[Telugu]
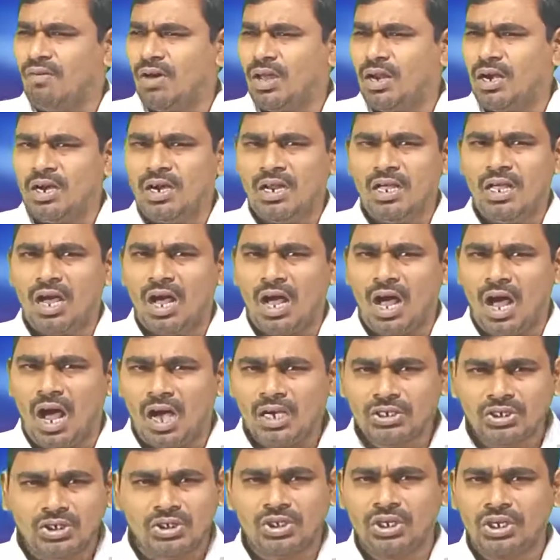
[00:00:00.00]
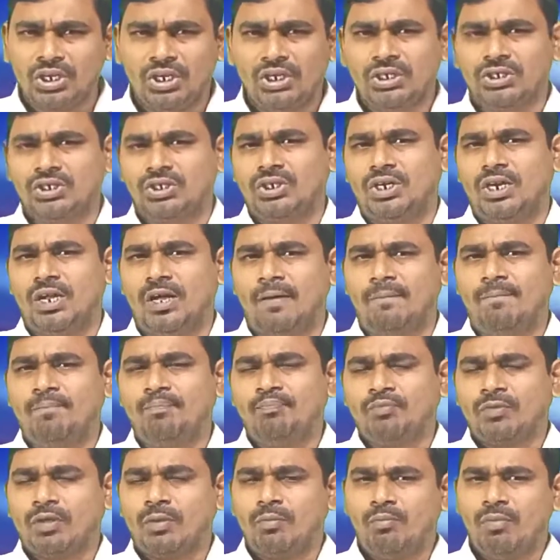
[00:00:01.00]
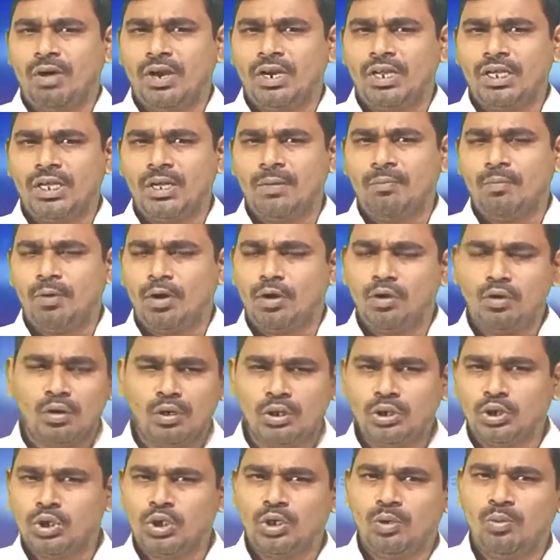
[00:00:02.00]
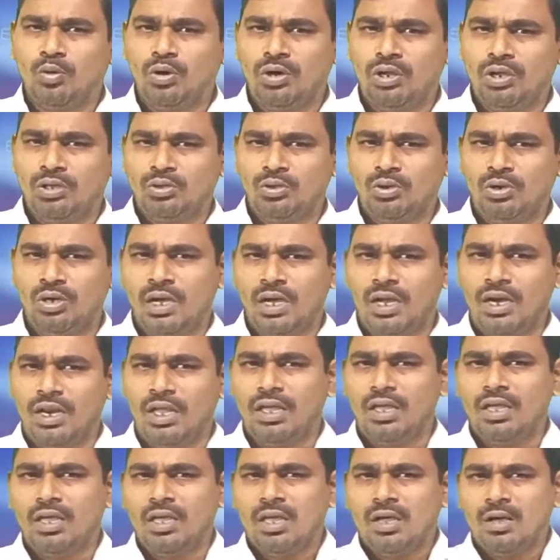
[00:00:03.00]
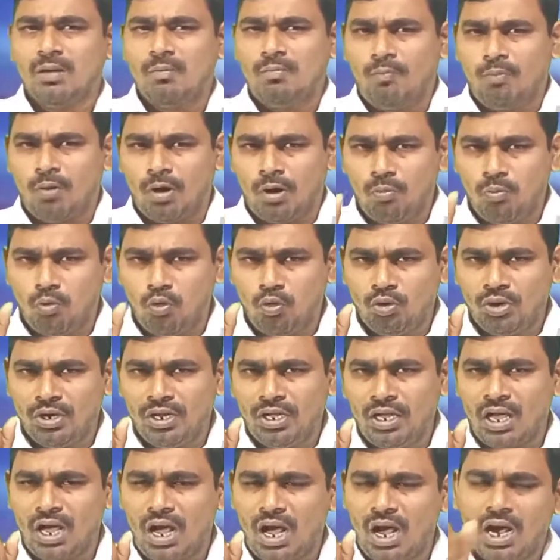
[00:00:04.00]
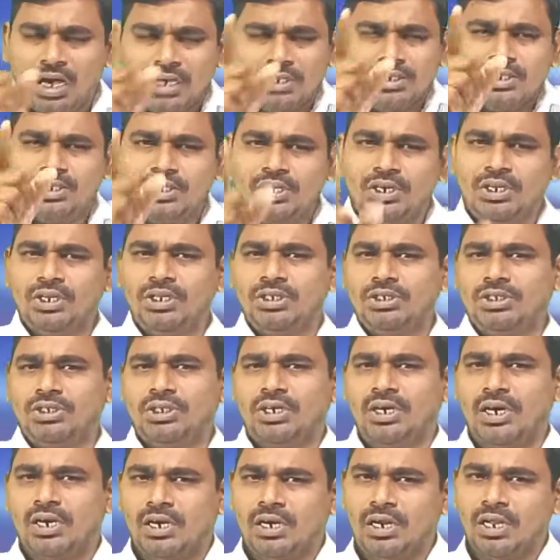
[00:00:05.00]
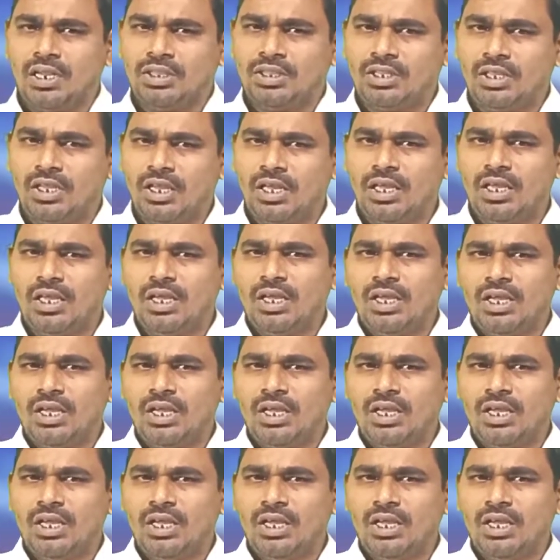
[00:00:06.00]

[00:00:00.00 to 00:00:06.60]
ఎవరిని ఆశ్రయించినా మనకి ప్రయోజనము లేదు కానీ ప్రభువుని ఆశ్రయించినట్లయితే